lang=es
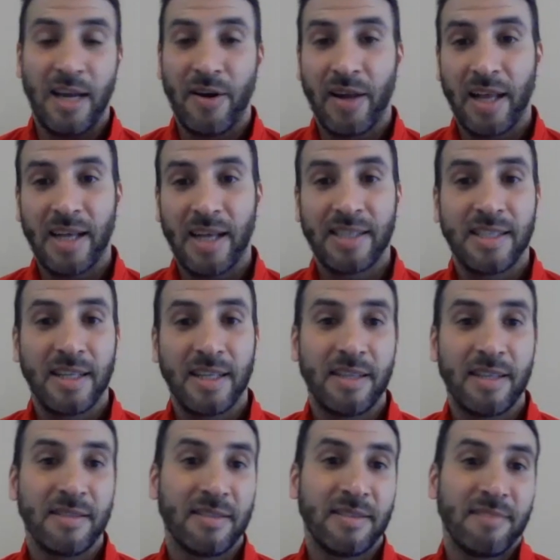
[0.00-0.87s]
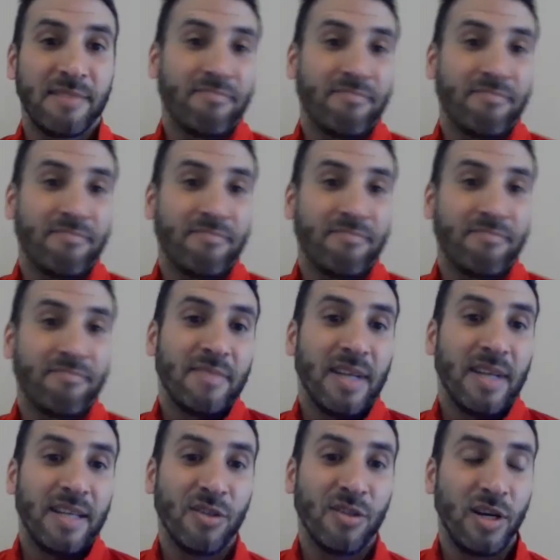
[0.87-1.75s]
eh, la verdad que se,
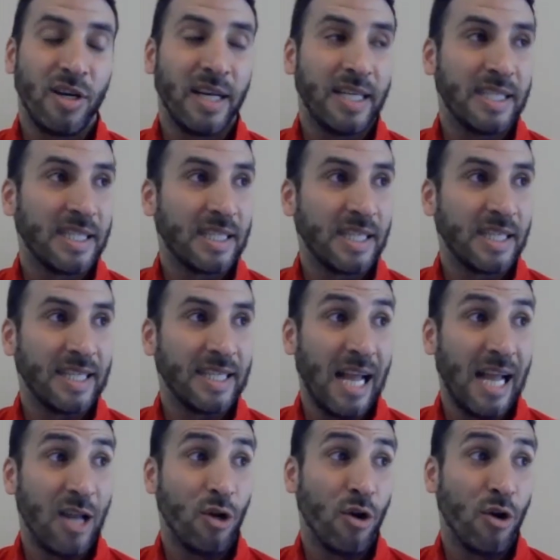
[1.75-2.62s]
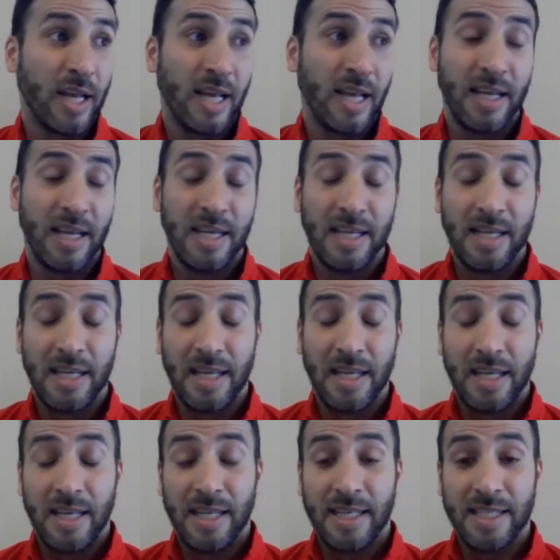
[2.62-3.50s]
eso es, es algo que,
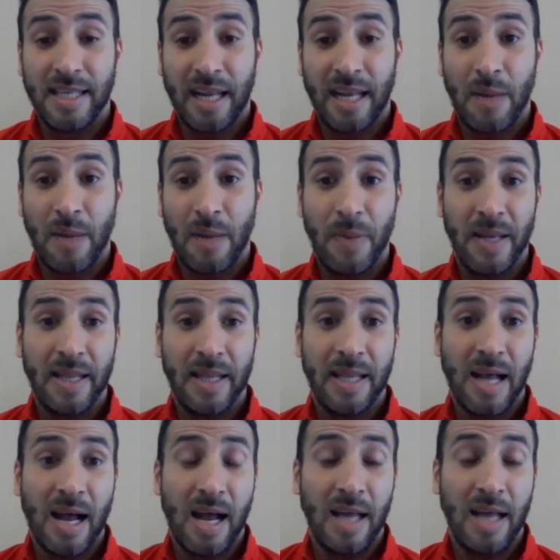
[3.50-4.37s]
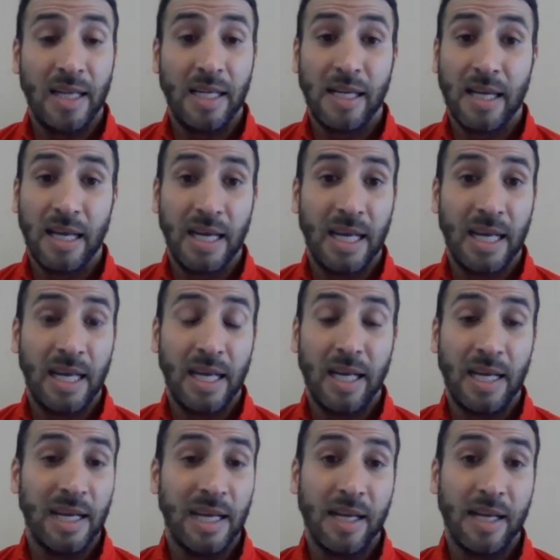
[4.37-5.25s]
que, se respeta y
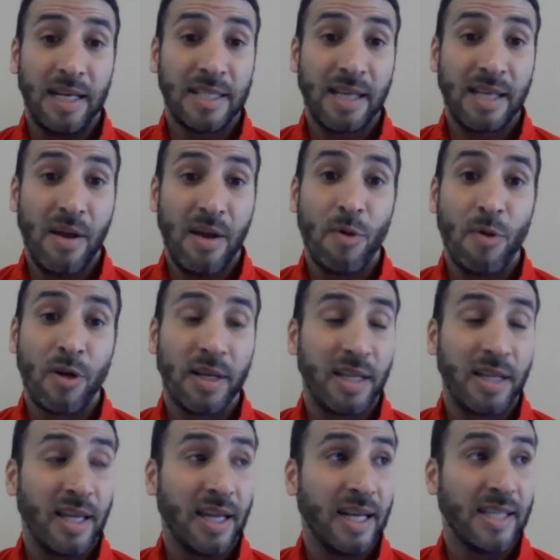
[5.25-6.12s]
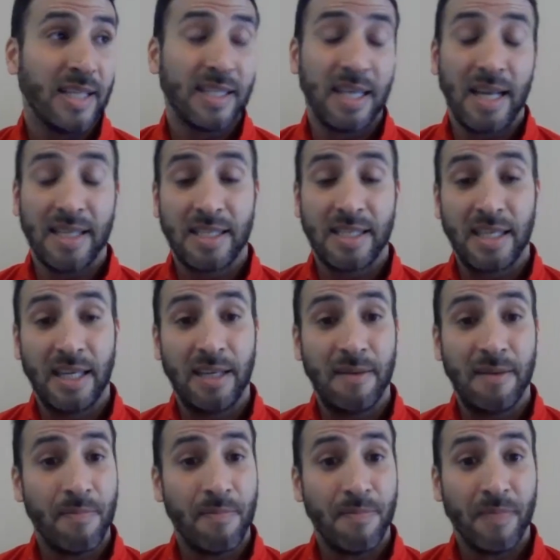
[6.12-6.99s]
que, que, sabemos que tiene que ser
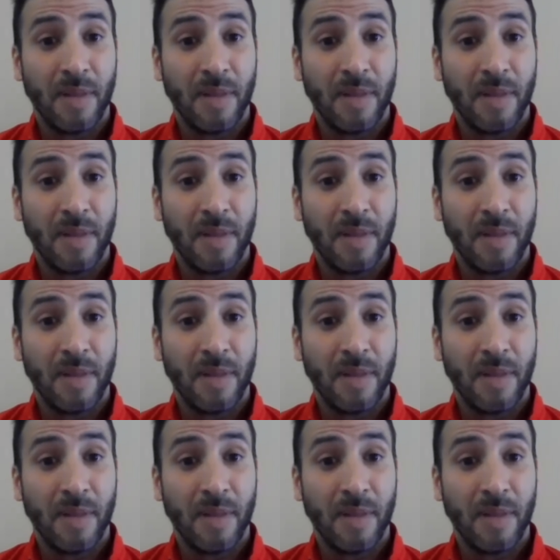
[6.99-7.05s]
así.